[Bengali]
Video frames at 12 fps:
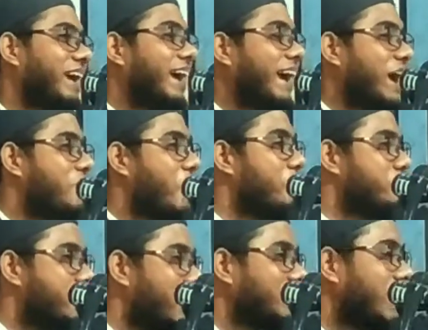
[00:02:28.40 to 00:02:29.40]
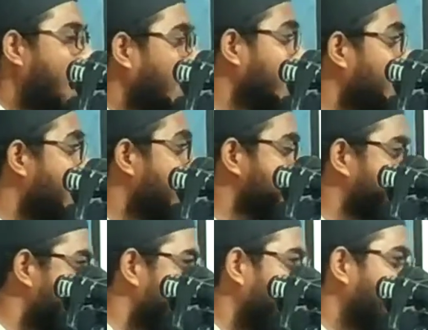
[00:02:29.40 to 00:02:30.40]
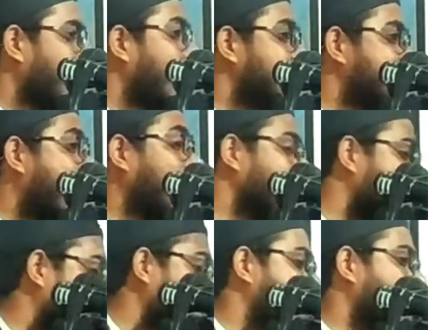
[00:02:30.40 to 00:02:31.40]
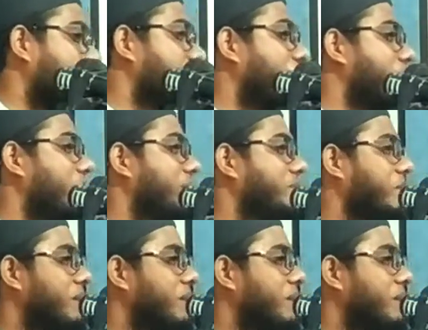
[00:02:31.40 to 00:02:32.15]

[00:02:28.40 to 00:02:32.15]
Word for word: এই ওম্মত আল্লাহর জমিনে থাইকে আল্লাহর নামে না ফরমানি করে